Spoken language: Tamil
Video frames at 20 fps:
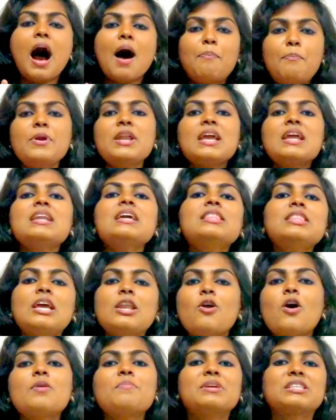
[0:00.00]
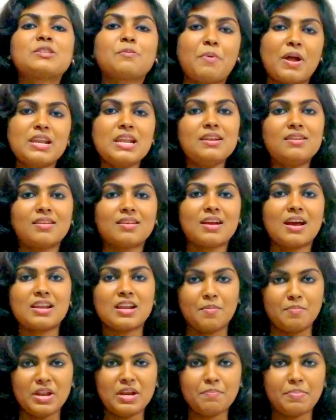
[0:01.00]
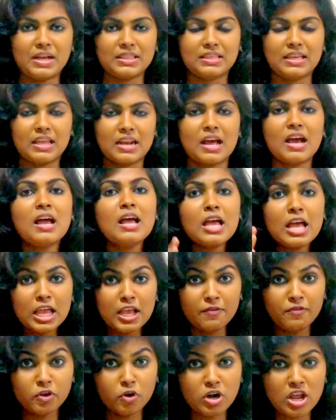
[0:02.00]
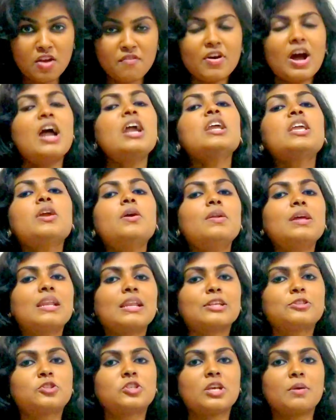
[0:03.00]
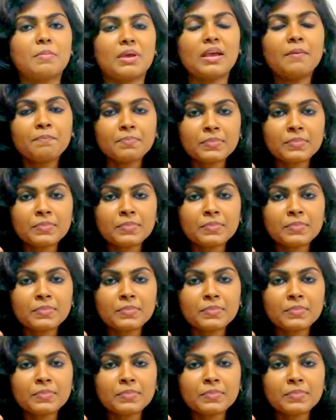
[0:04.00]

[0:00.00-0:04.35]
அப்படி என்ன இந்த இலான் மஸ்க் பண்ணிட்டு இருக்காரு அப்படின்னு பாத்தீங்கன்னா இவருடைய வாழ்க்கையுடைய லட்சியமே